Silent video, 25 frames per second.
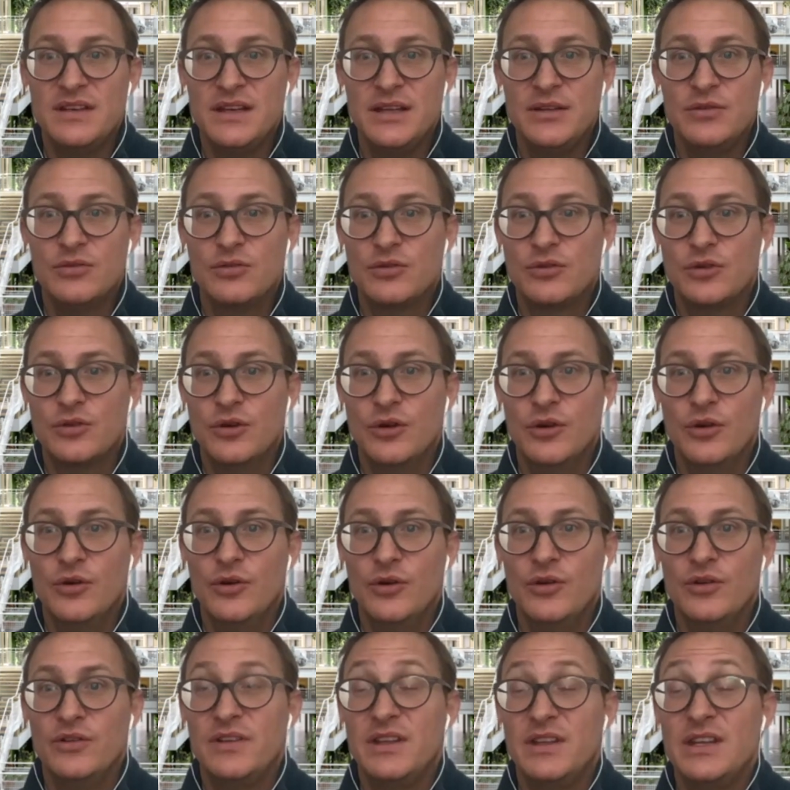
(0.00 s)
Donc,
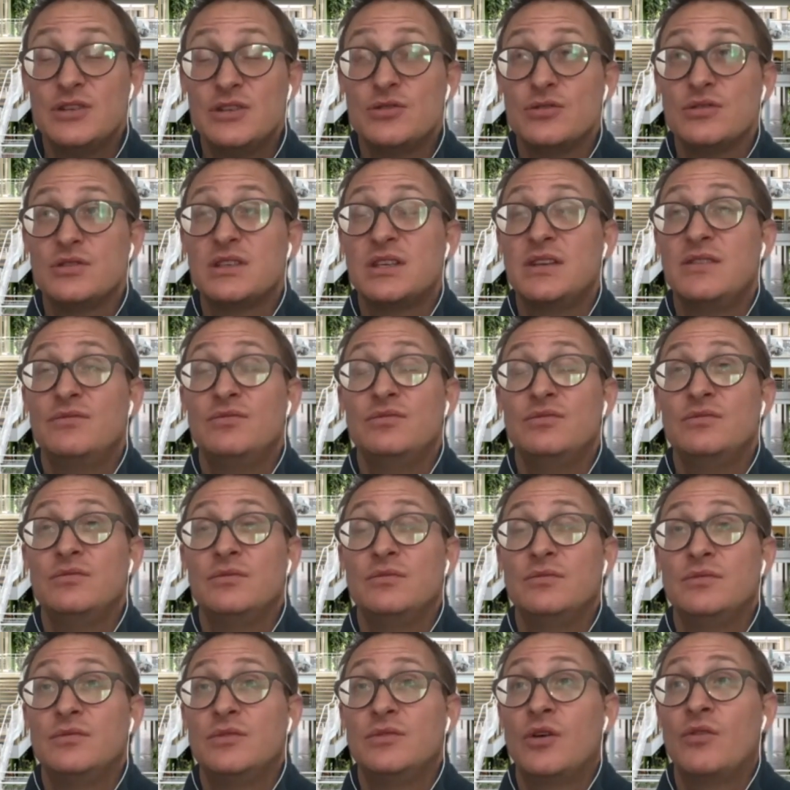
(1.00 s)
c'est des choses qui, vous,
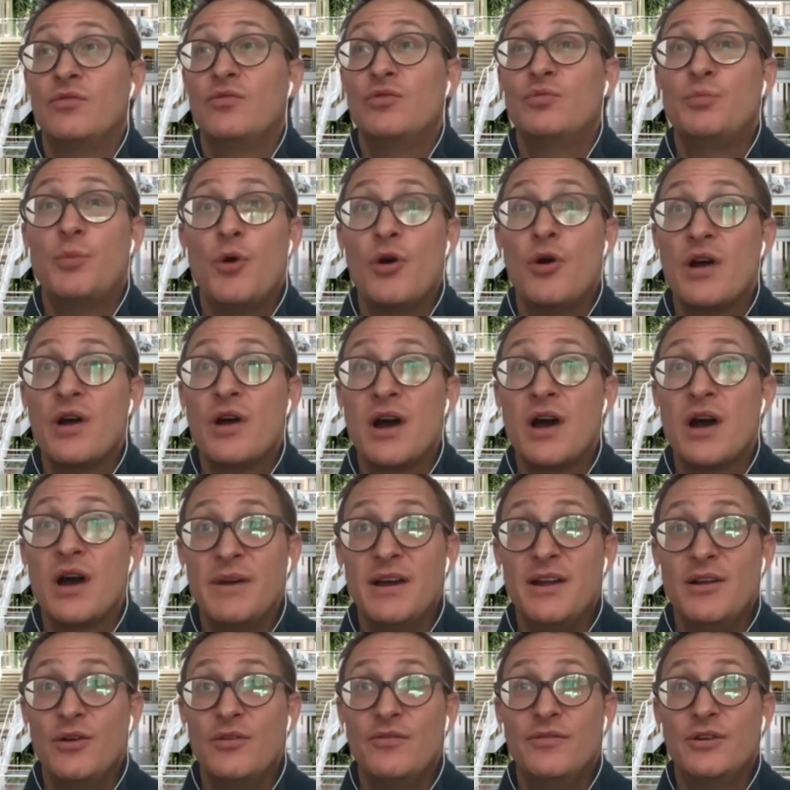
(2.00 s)
quand vous programmez
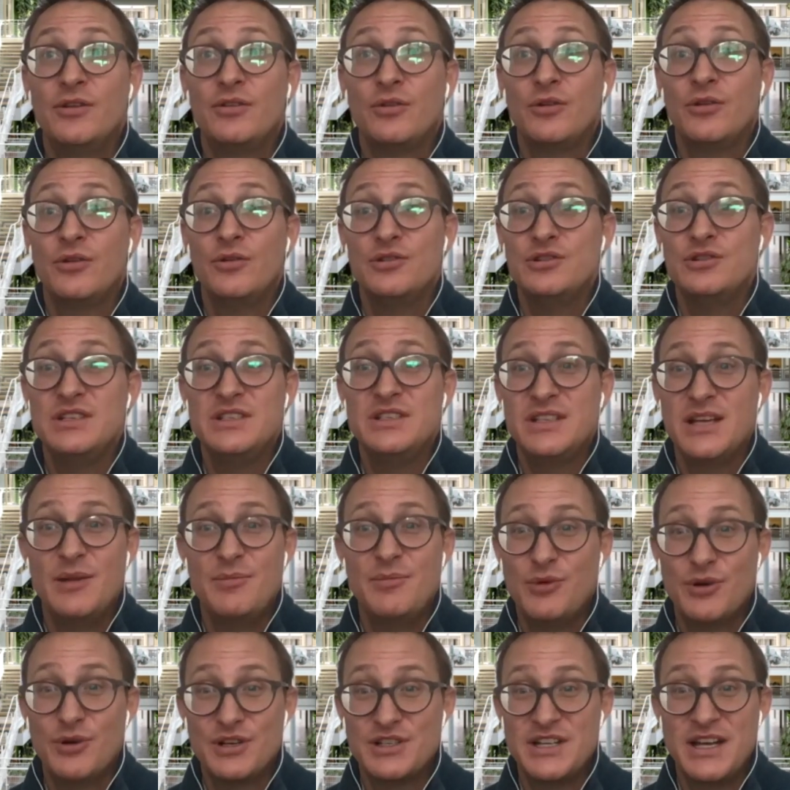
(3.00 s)
votre logiciel
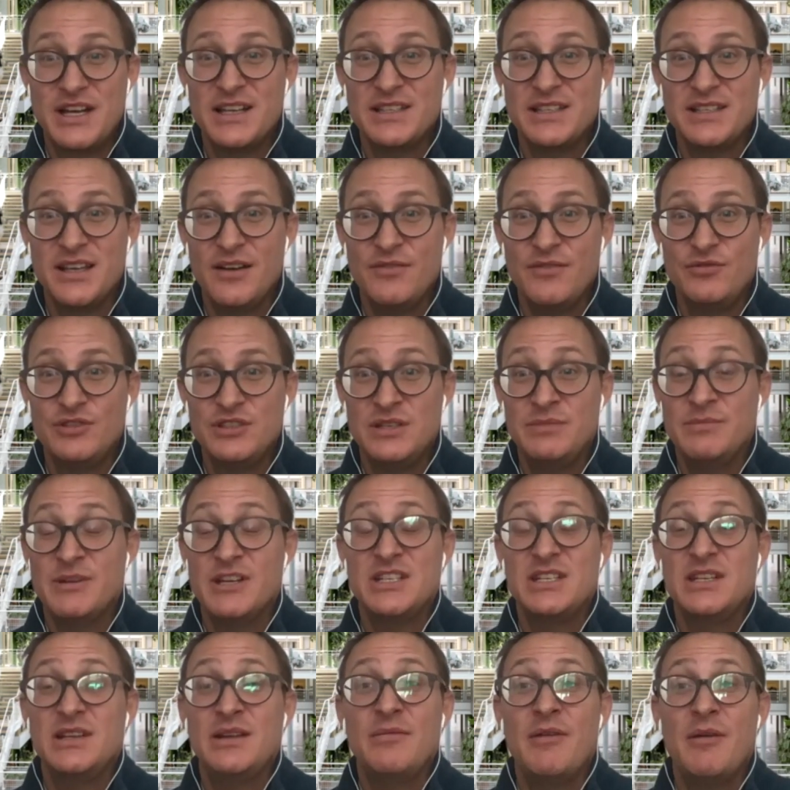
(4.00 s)
pour gérer ça, vous
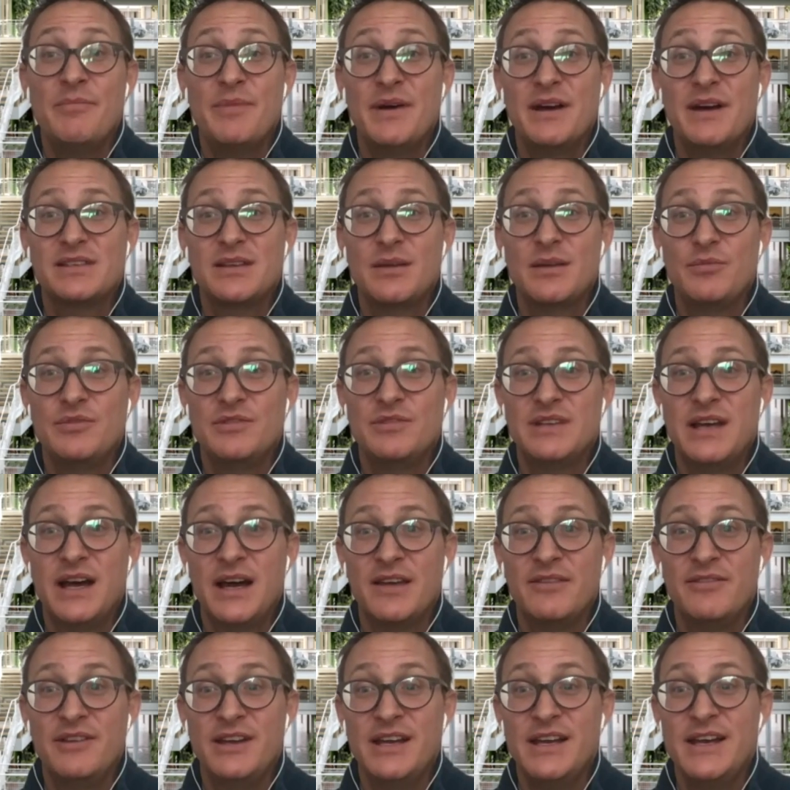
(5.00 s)
imaginez même pas que ça puisse
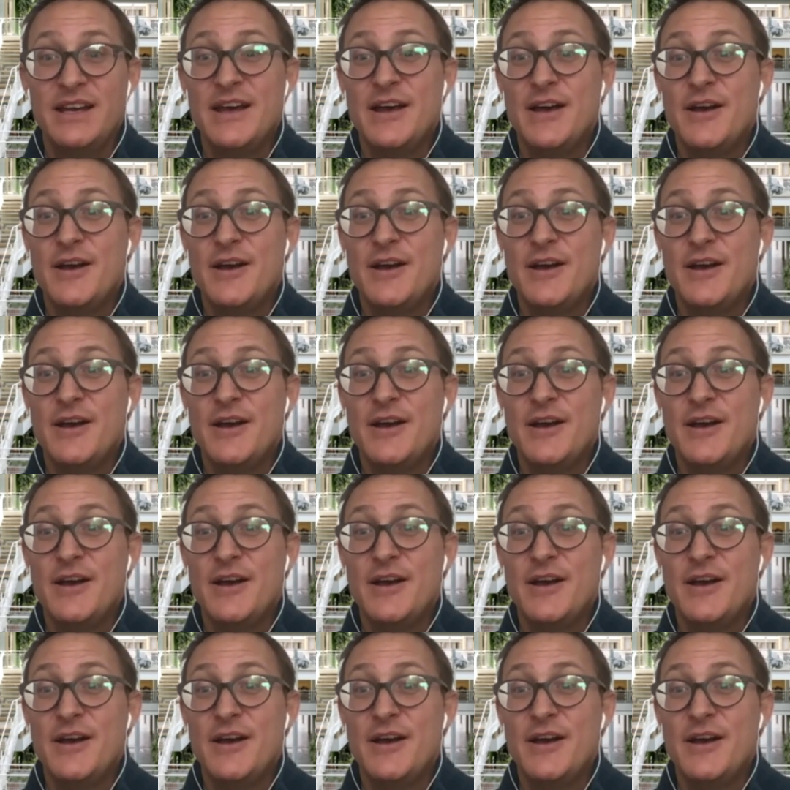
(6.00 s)
arriver.